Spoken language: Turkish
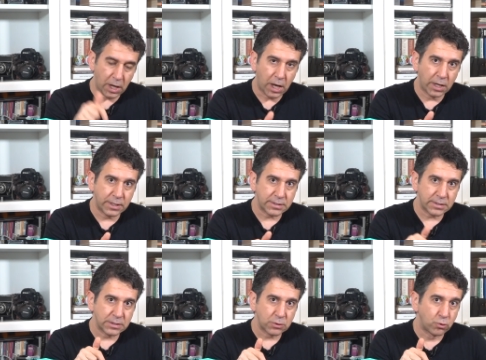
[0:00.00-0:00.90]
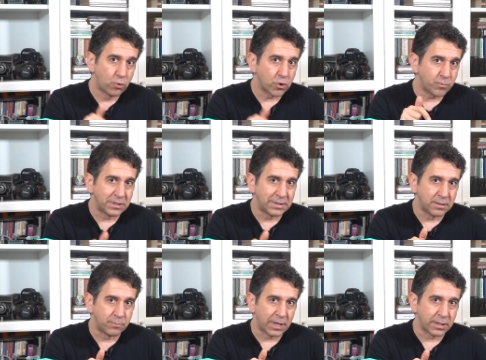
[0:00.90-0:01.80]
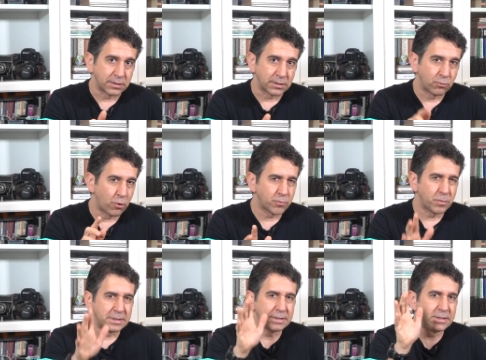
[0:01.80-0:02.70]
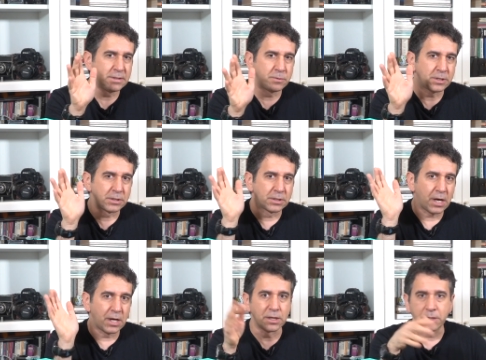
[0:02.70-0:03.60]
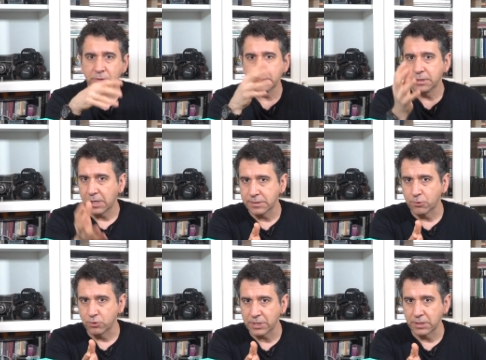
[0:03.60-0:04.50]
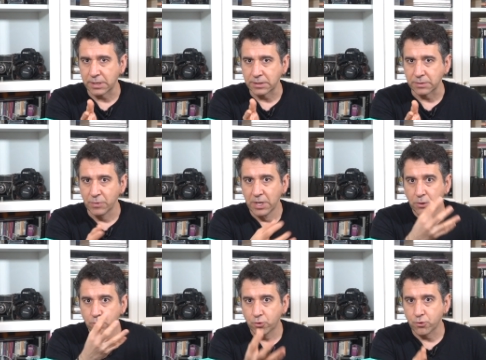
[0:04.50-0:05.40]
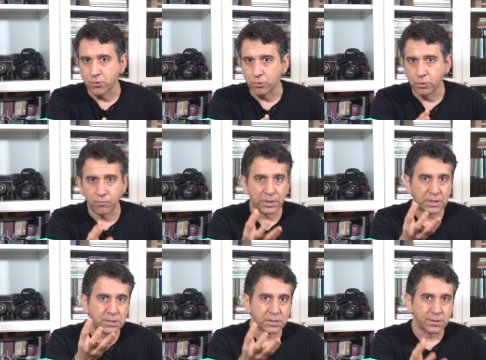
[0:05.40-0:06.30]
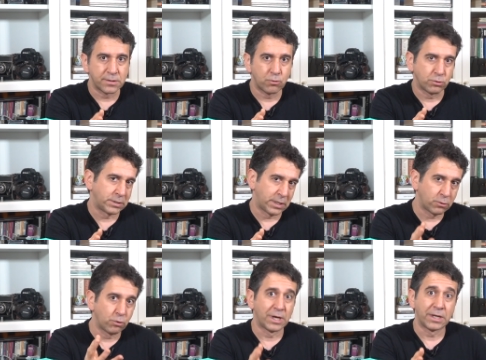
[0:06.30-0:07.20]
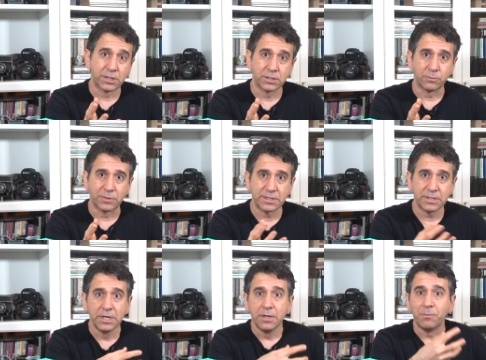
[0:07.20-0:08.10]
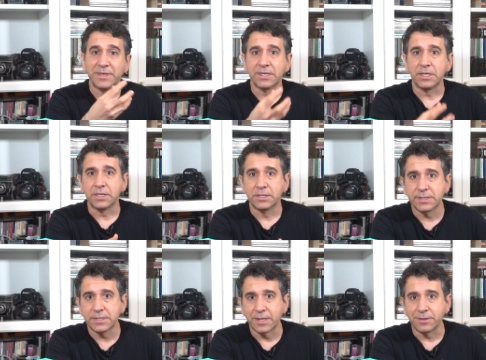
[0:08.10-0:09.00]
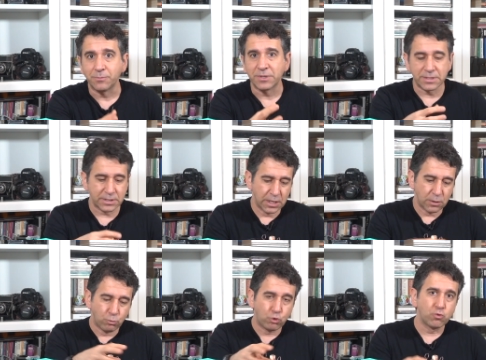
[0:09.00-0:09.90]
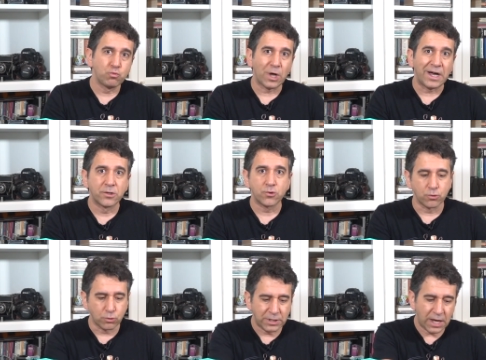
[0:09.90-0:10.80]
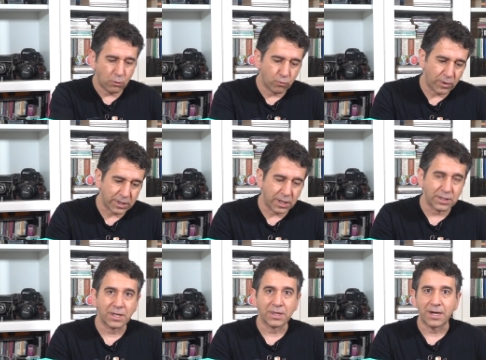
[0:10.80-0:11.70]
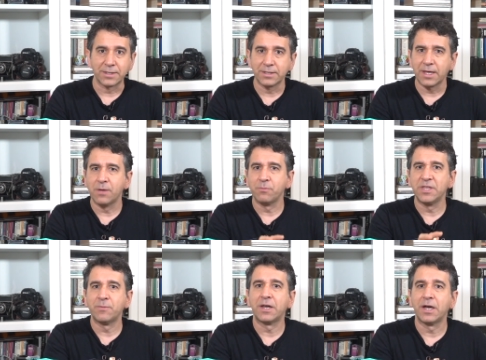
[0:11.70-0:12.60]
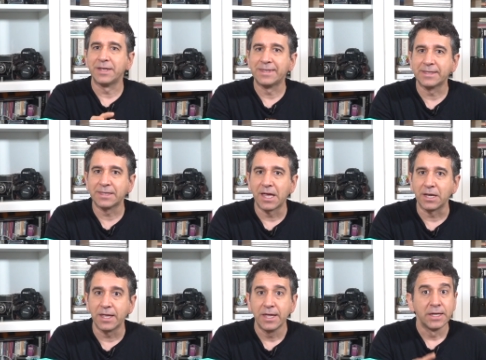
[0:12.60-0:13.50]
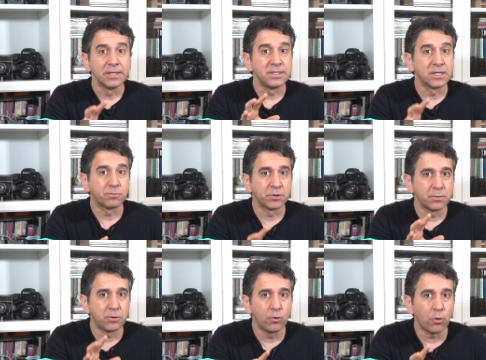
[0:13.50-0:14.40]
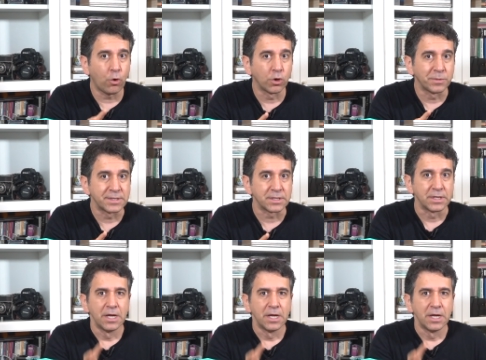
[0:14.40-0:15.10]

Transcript: Alet 4000 DPI dedik. 4000 DPI'nin anlamı az önce anlattım. Çözünürlük ve işlerinizi kolaylaştırması, meseleyi hızlandırması, bütün bir aksiyonun daha ufak alanlarda daha minimal hareketlerle yapılabiliyor olması.